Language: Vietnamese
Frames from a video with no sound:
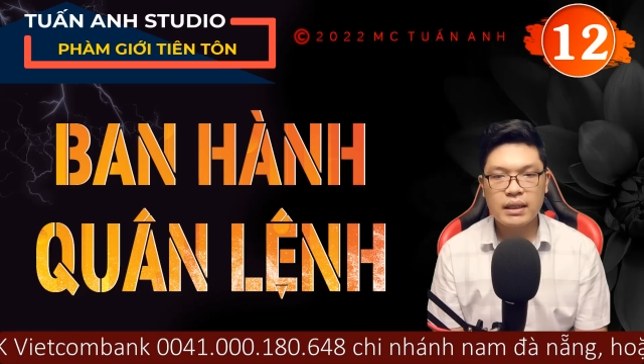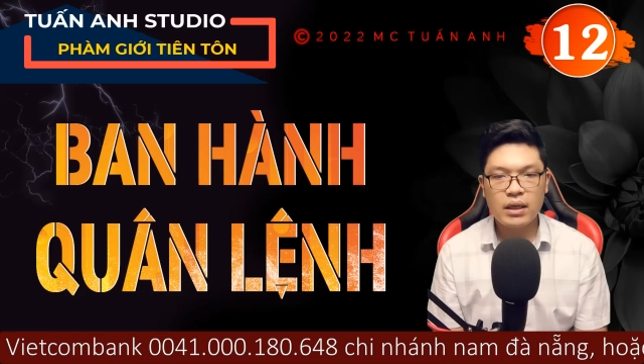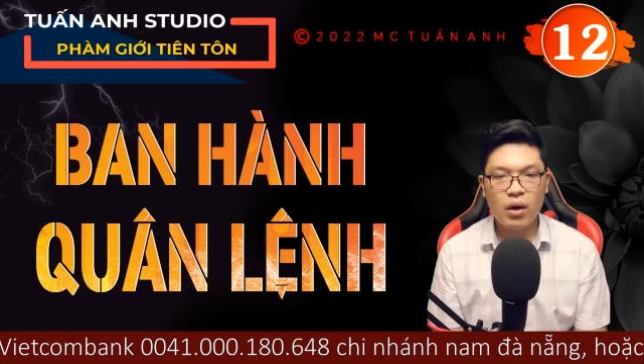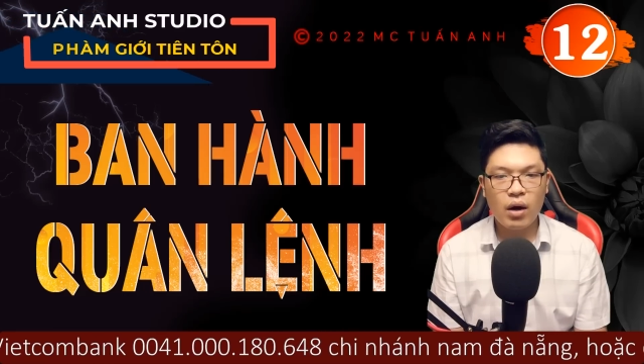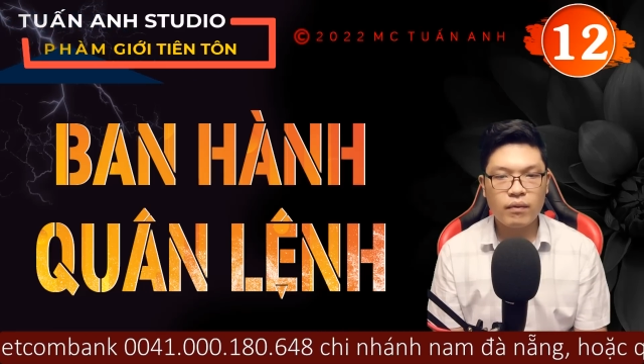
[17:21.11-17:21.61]

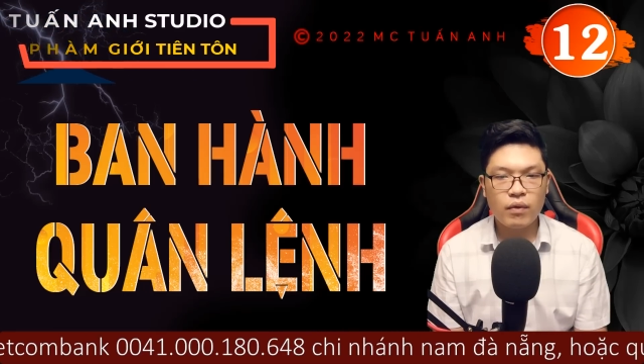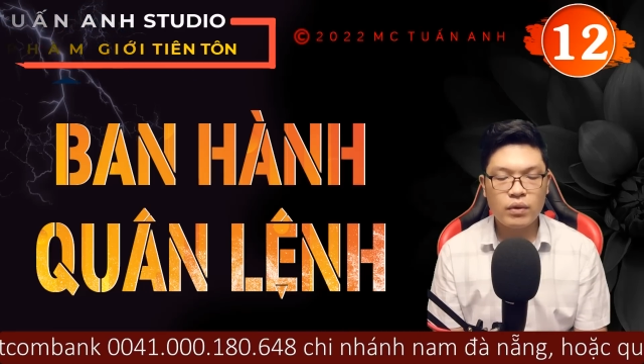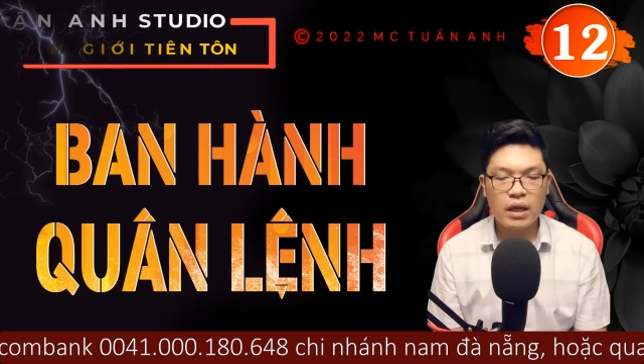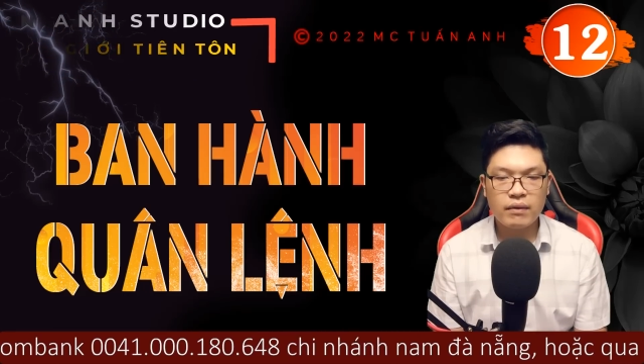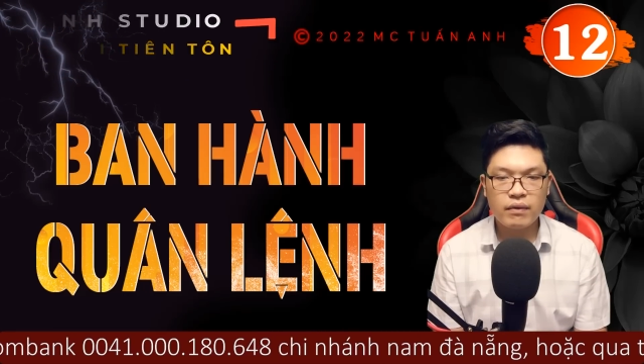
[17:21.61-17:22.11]
Khi đó Hồng
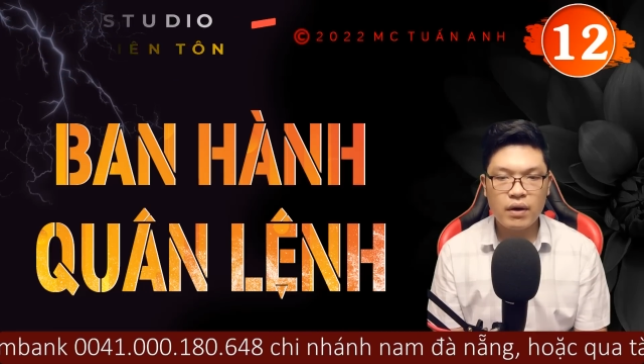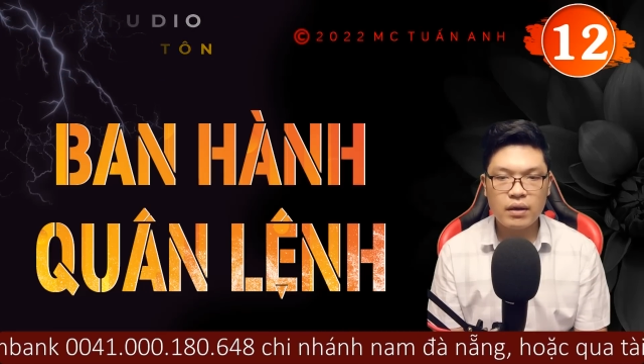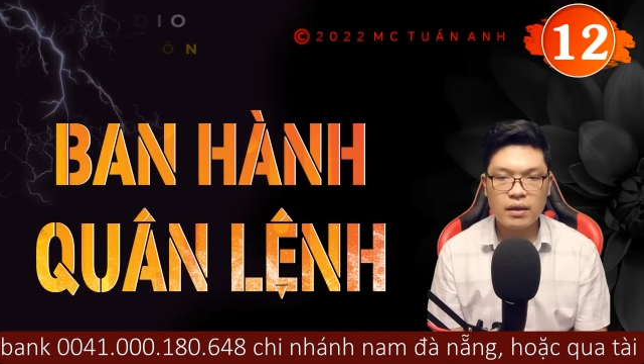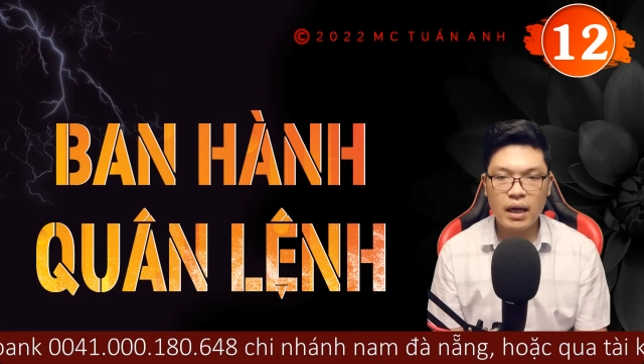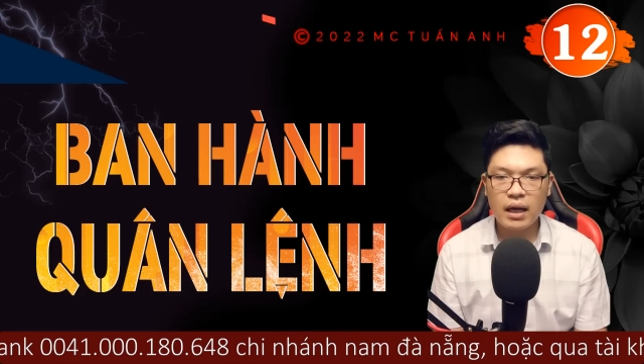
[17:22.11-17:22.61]
Vũ Thiên
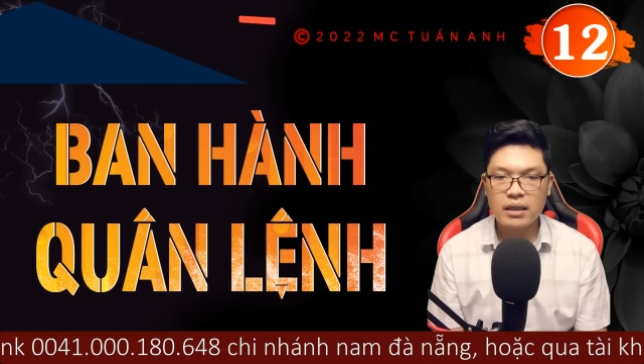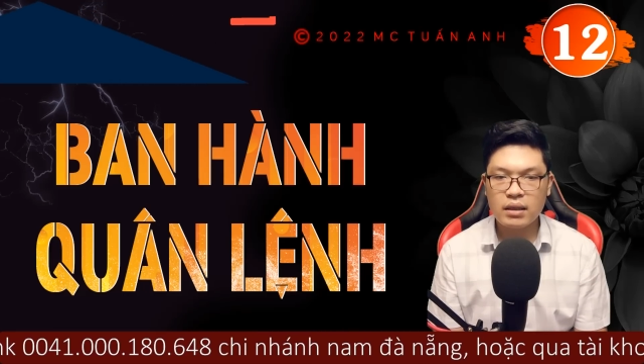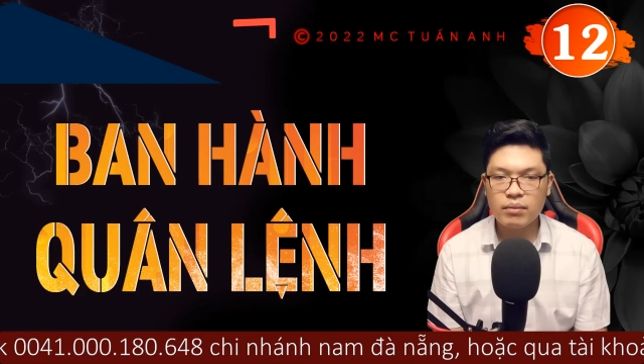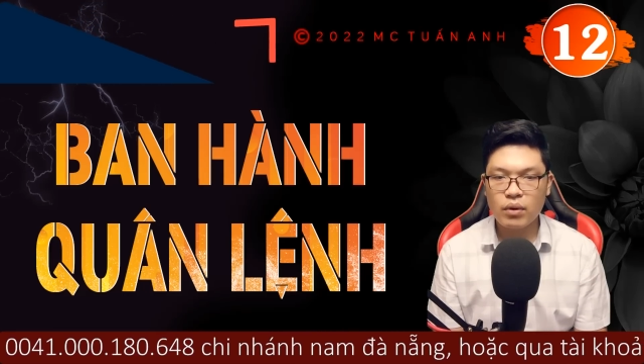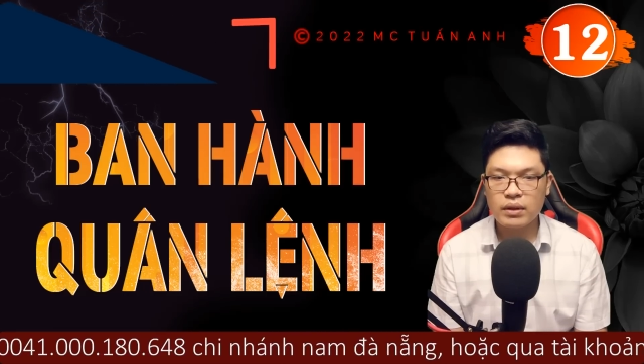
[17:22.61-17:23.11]
Vương đang ở
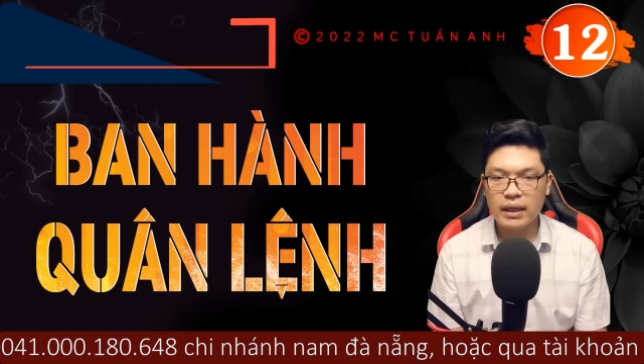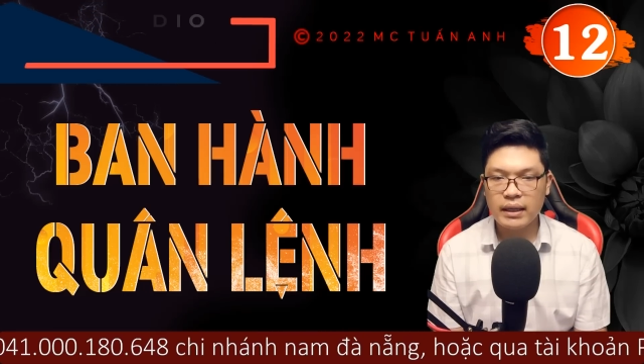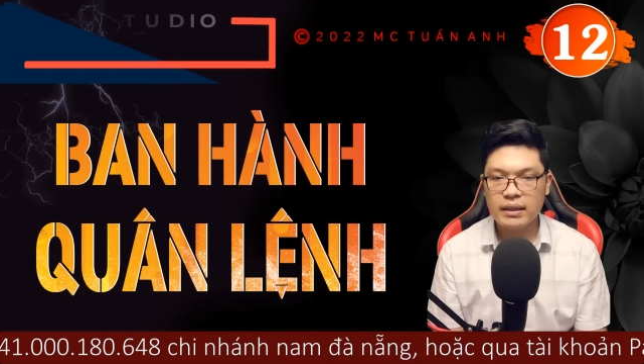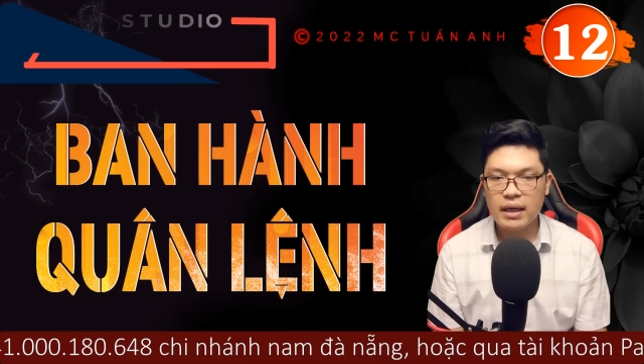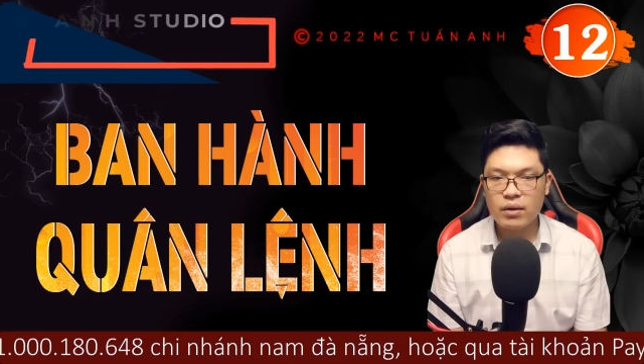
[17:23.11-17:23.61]
trong một
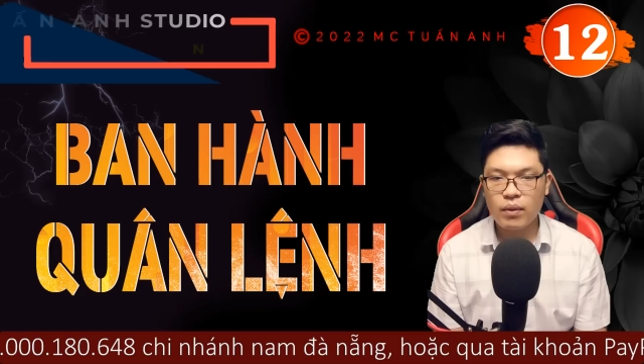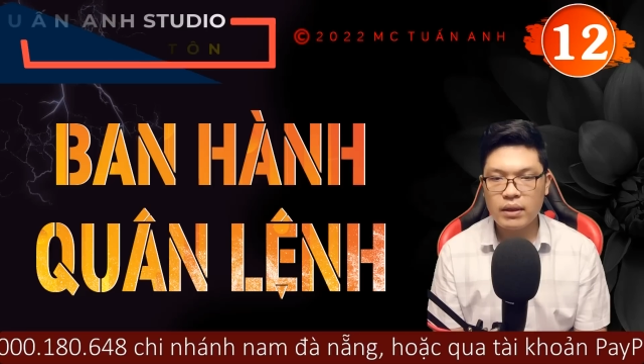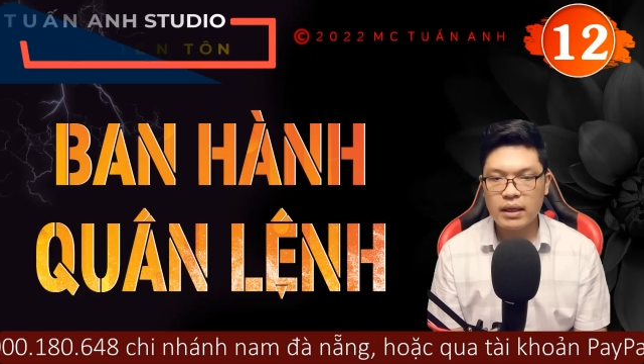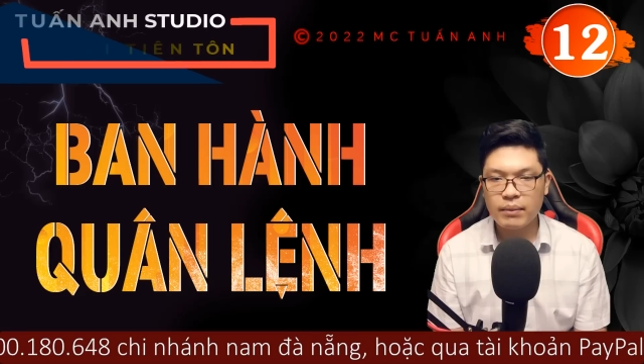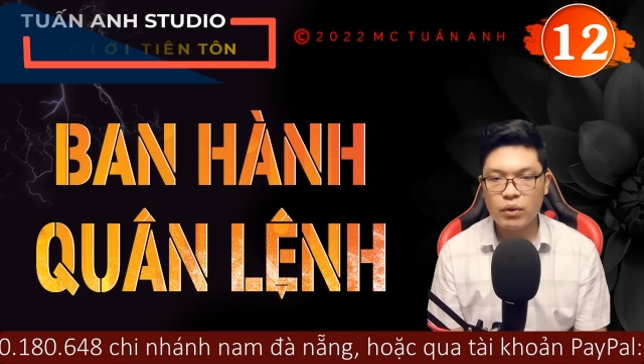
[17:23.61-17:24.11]
nhánh nghĩa
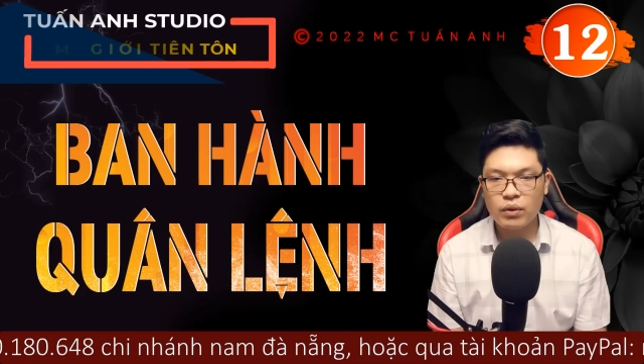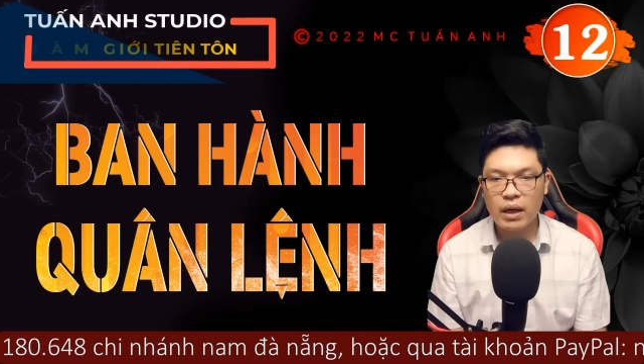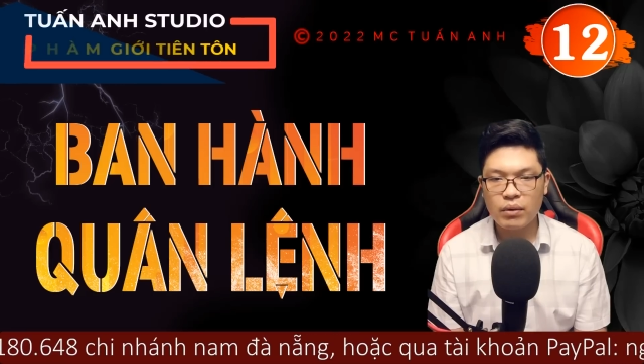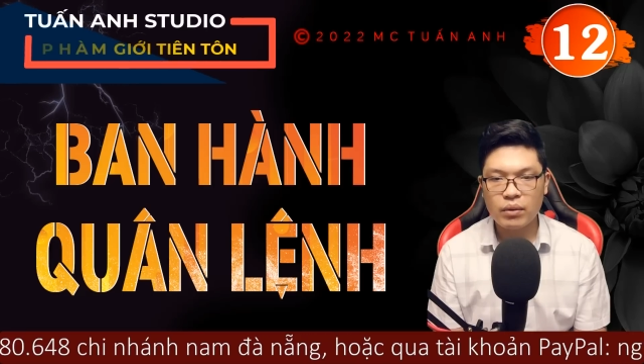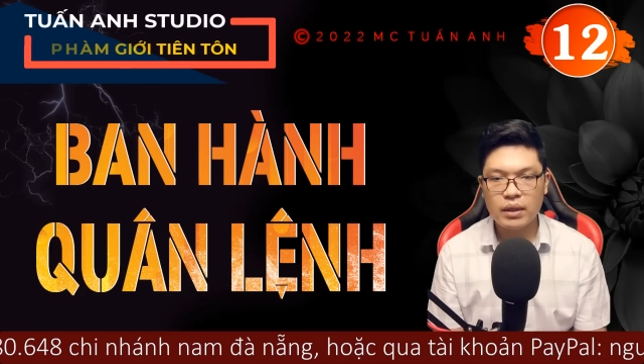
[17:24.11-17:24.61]
quân làm đô
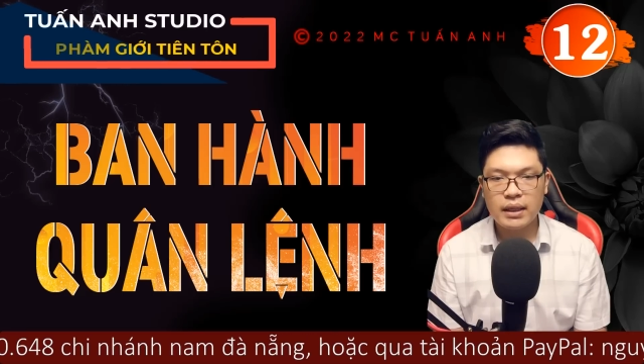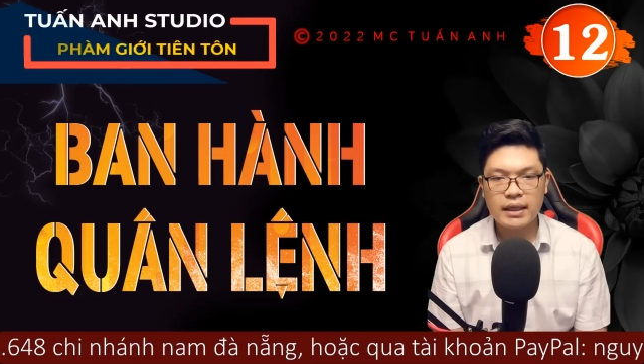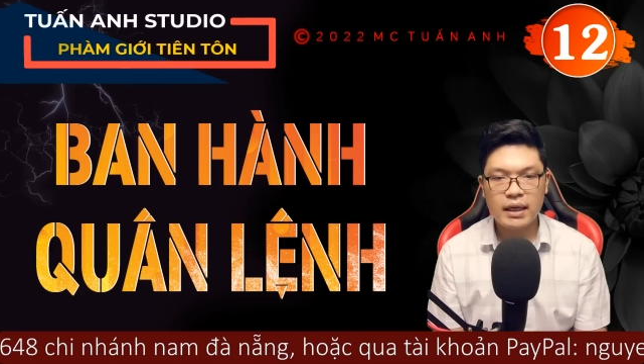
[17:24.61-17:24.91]
đầu,